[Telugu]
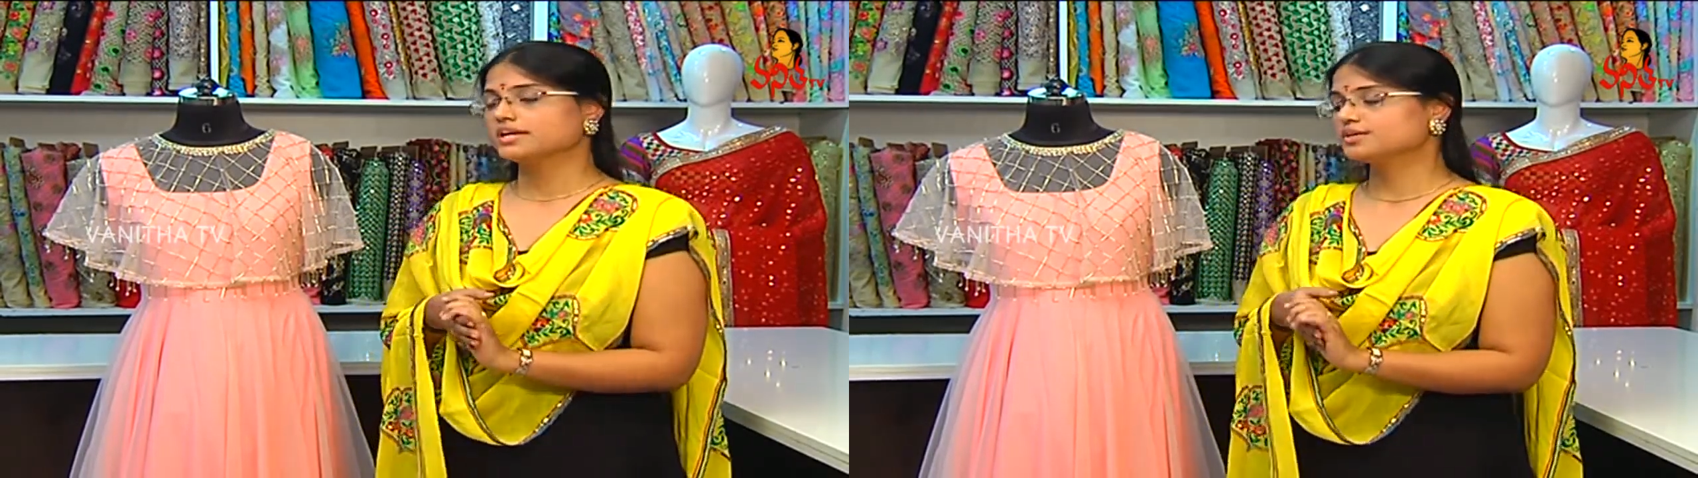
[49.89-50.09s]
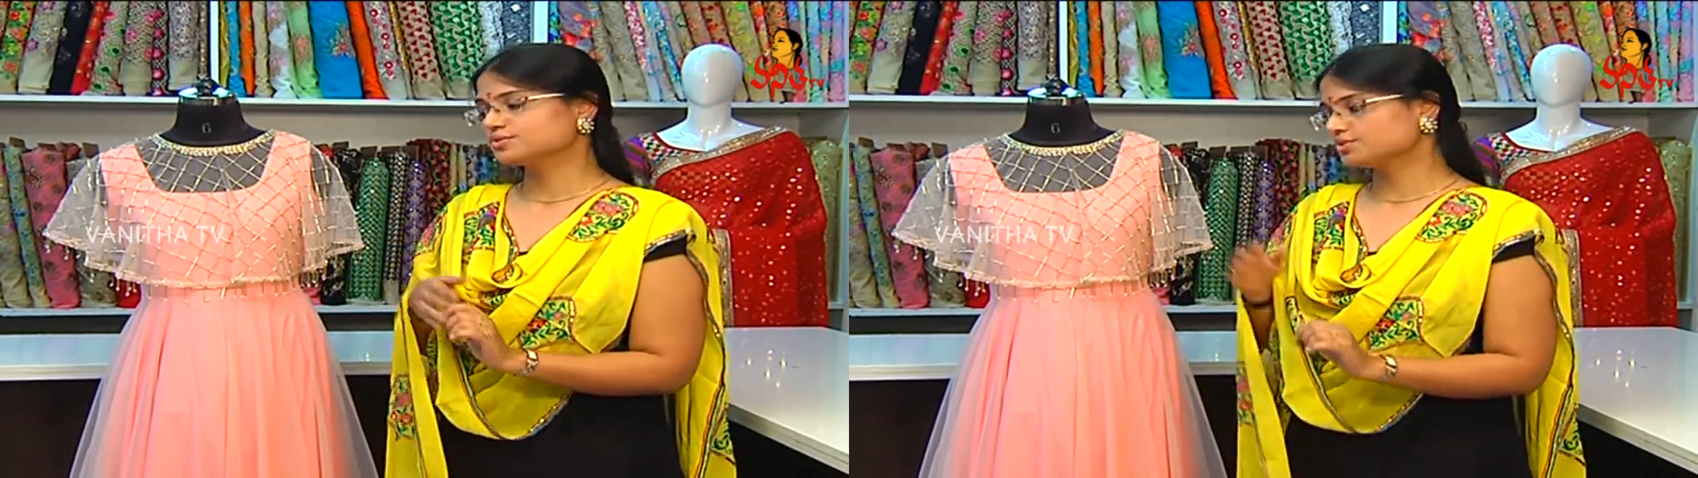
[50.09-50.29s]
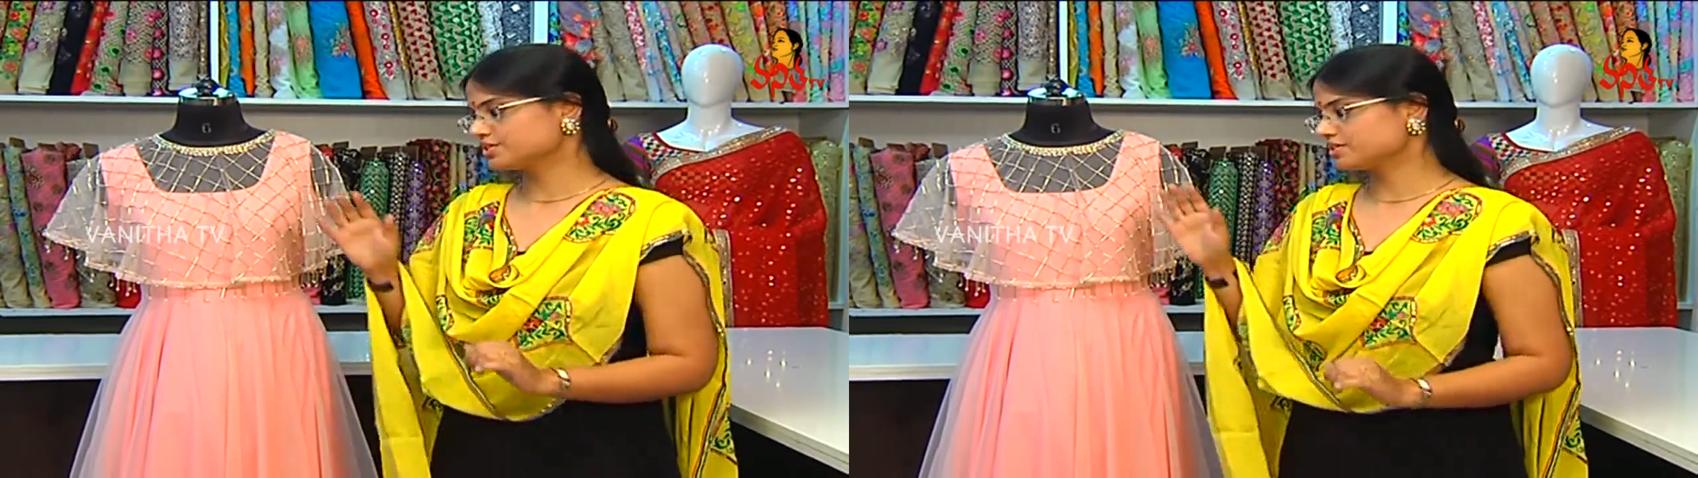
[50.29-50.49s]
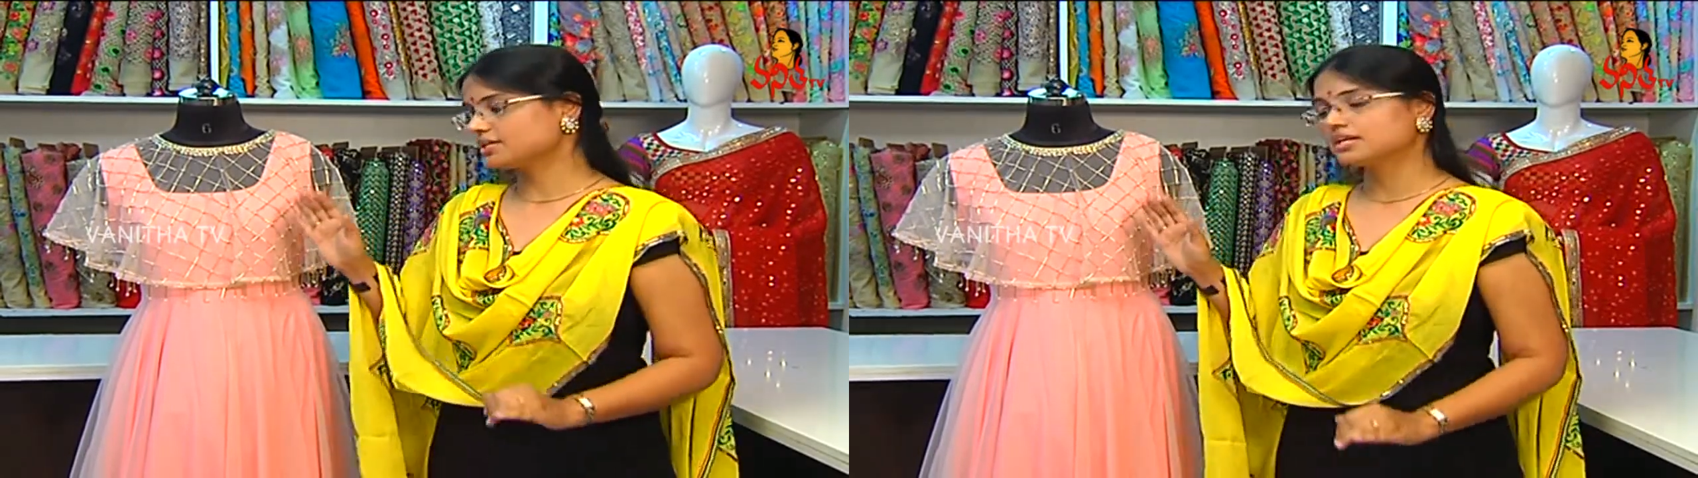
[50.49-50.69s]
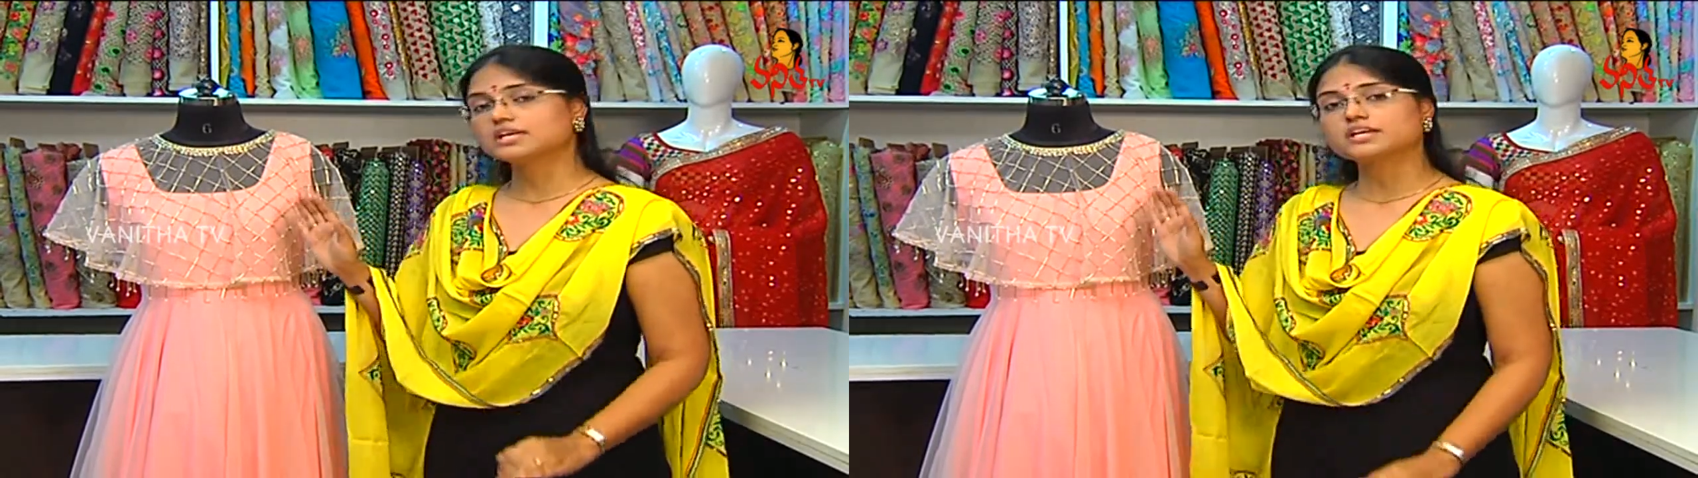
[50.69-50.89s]
ఈరోజు
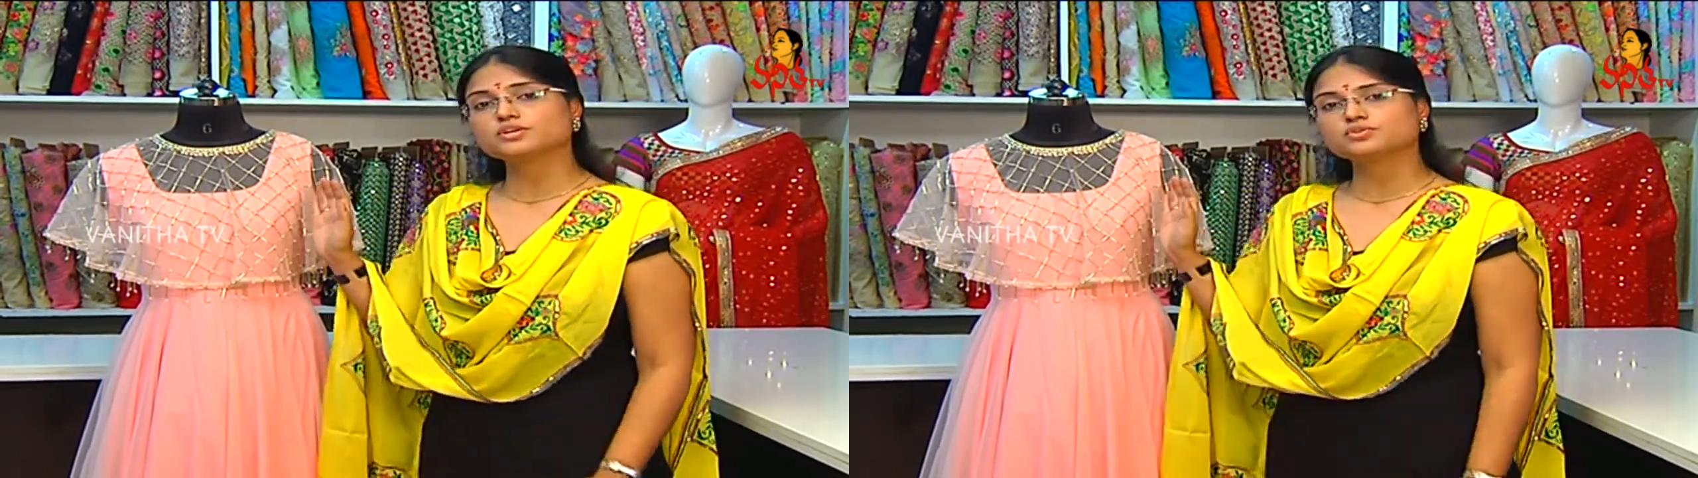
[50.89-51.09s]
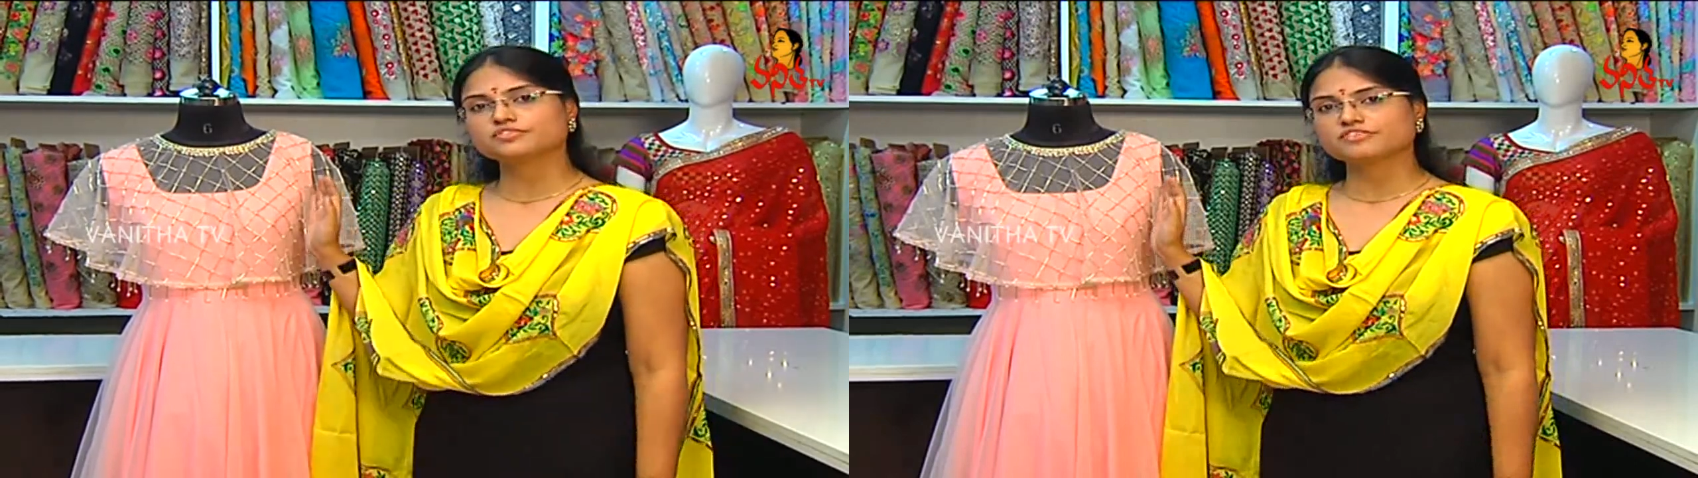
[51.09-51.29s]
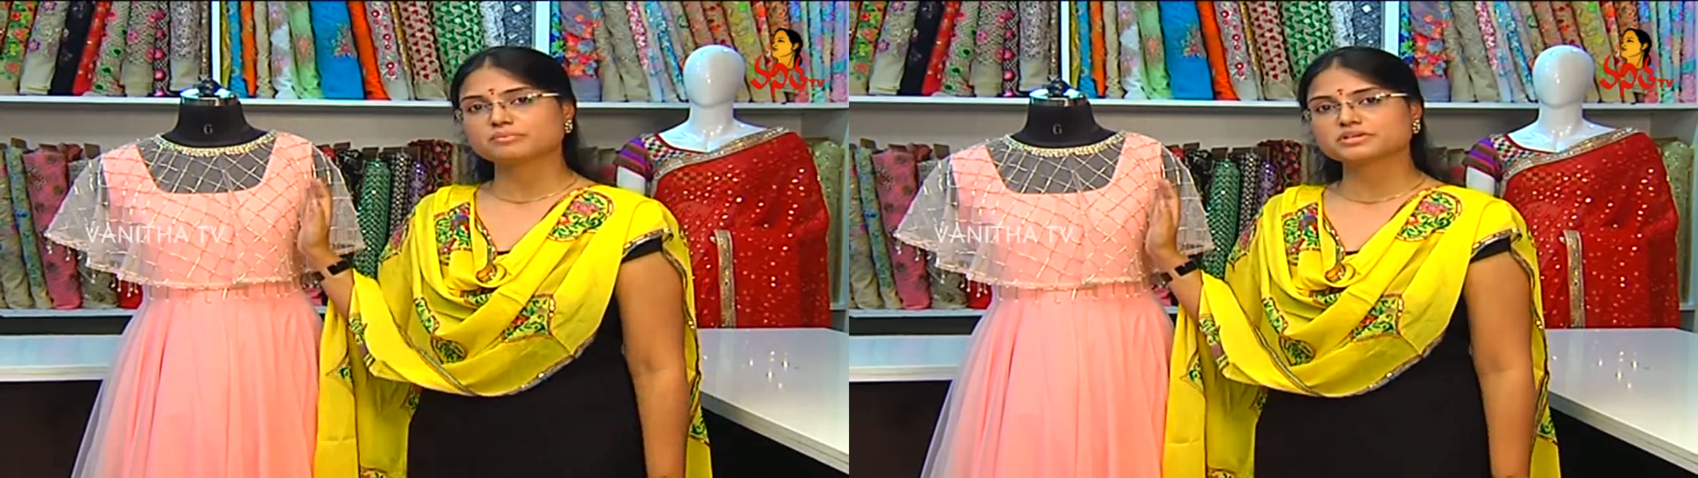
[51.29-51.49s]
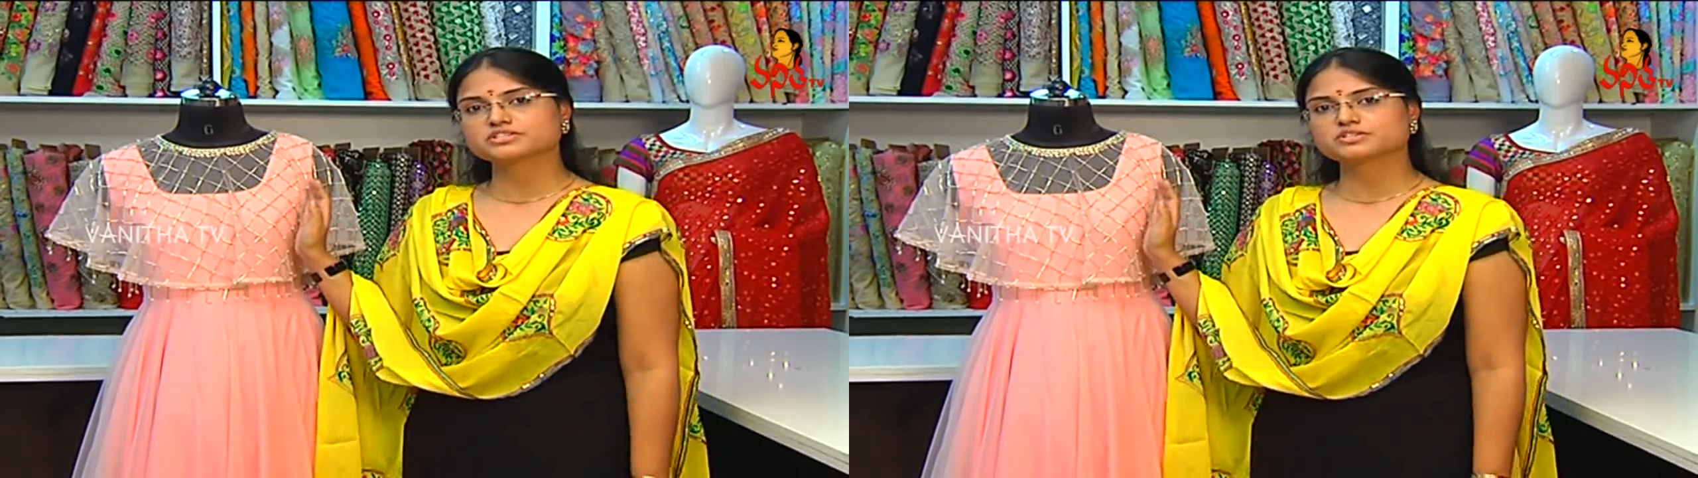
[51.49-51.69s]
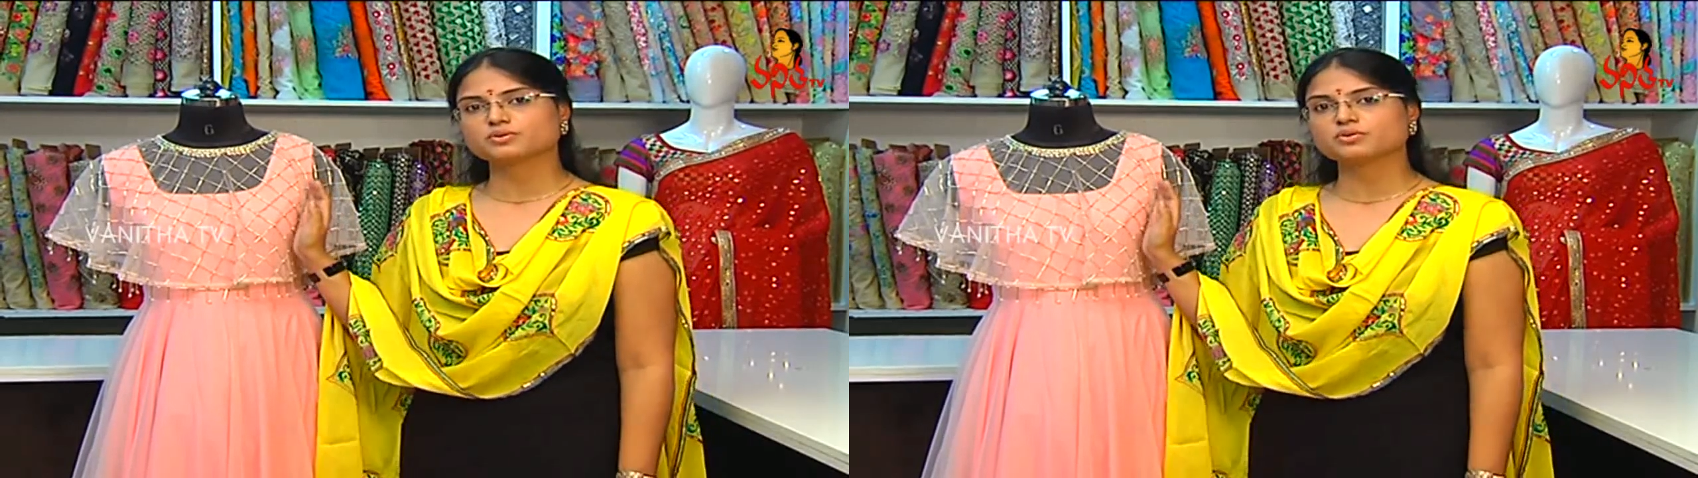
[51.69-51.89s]
వచ్చేసి ఇక్కడున్న
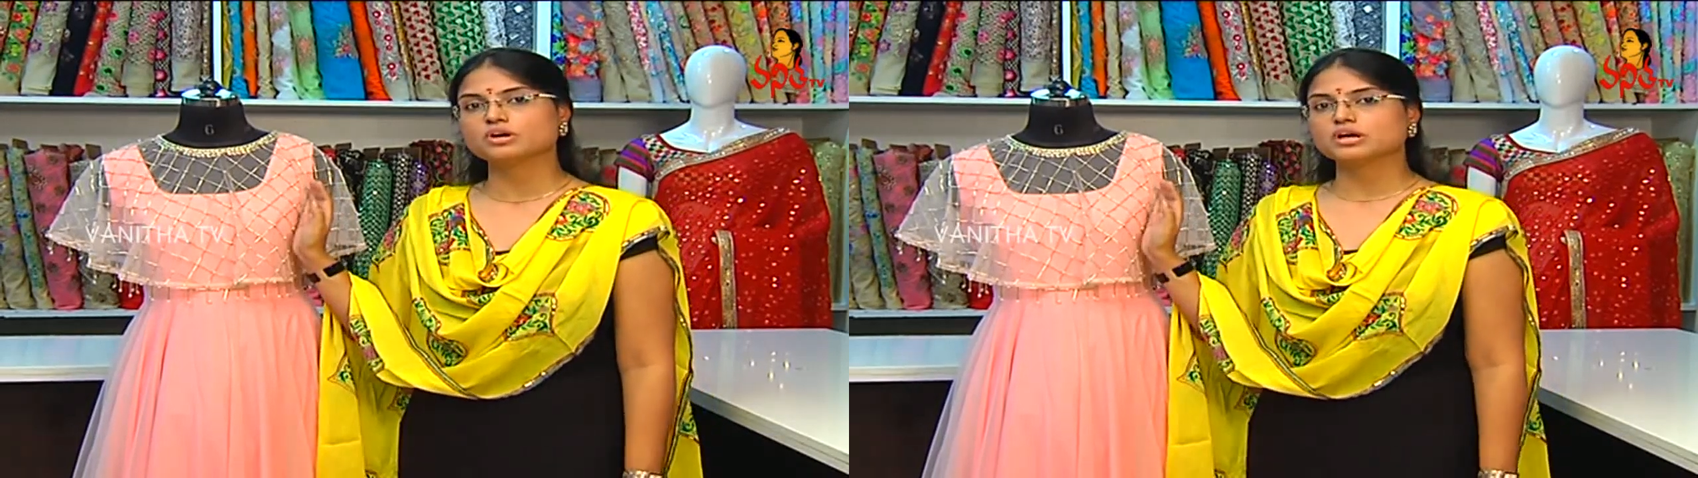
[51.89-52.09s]
ఫ్యాబ్రిక్స్తో